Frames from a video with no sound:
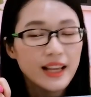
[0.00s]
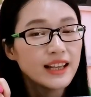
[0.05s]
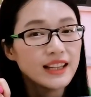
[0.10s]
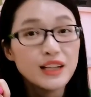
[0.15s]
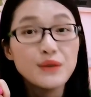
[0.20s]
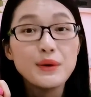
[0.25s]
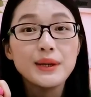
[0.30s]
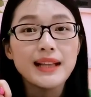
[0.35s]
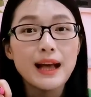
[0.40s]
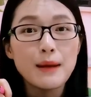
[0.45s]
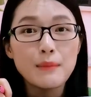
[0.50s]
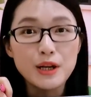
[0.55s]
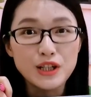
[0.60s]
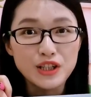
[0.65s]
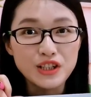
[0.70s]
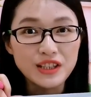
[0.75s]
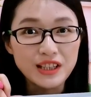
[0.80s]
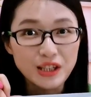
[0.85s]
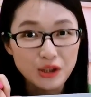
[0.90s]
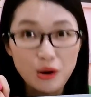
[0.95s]
因为它们
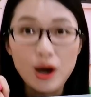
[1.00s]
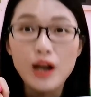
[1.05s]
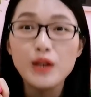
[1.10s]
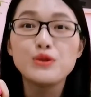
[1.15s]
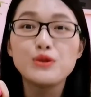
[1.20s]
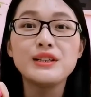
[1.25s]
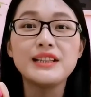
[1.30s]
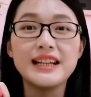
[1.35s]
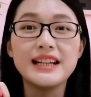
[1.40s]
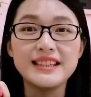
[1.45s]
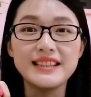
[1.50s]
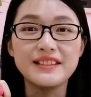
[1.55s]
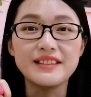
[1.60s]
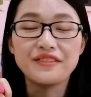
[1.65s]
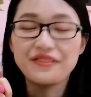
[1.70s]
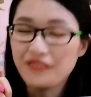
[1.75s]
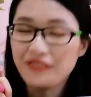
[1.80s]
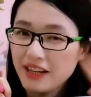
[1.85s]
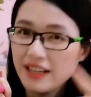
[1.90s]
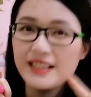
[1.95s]
是你快速记单词
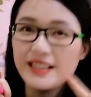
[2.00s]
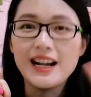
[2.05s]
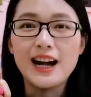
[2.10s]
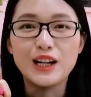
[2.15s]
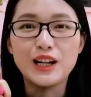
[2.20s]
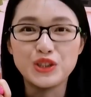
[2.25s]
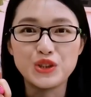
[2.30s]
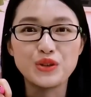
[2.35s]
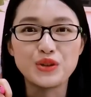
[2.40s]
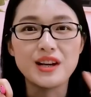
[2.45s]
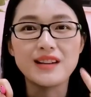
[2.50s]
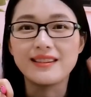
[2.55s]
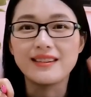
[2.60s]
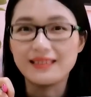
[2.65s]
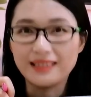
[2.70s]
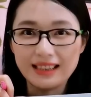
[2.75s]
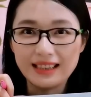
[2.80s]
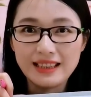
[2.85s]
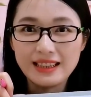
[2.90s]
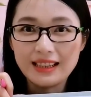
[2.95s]
非常重要的
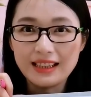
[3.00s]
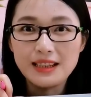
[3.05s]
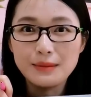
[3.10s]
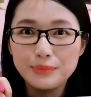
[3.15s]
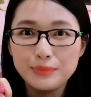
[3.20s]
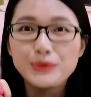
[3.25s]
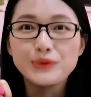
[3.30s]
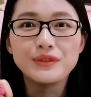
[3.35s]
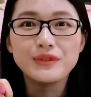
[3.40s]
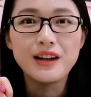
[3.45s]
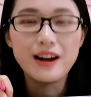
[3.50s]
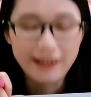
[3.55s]
第一步。